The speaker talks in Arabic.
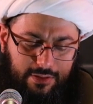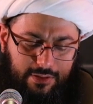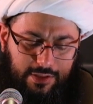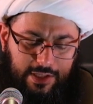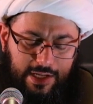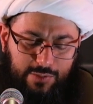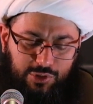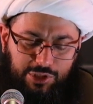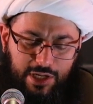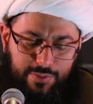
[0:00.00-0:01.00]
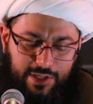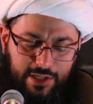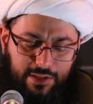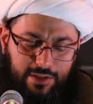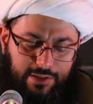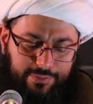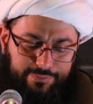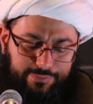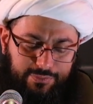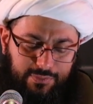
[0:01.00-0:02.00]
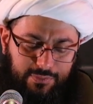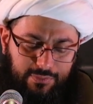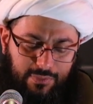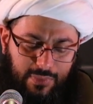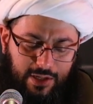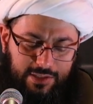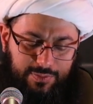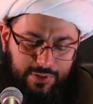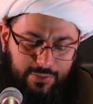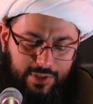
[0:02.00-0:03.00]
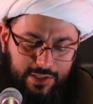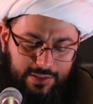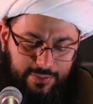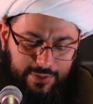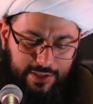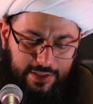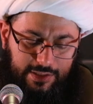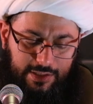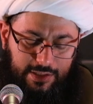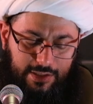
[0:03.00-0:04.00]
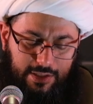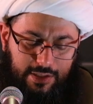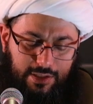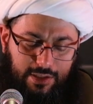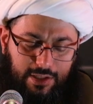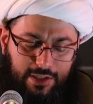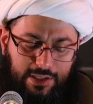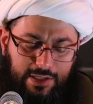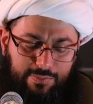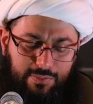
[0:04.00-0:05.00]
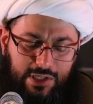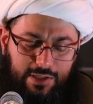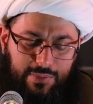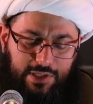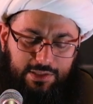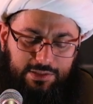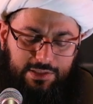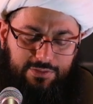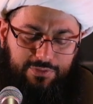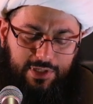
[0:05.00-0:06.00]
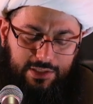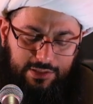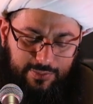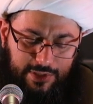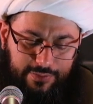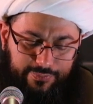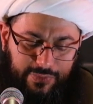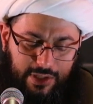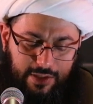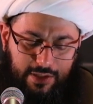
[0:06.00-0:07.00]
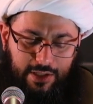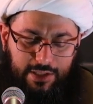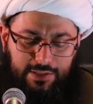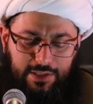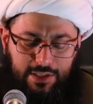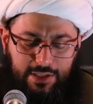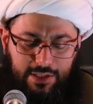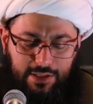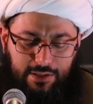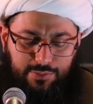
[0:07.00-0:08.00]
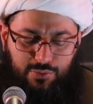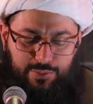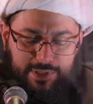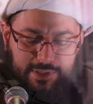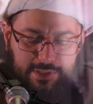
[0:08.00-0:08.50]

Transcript: كلام الشعبي هذا حسب روايه البيهقي قال لما مرضت فاطمه اتاها ابو بكر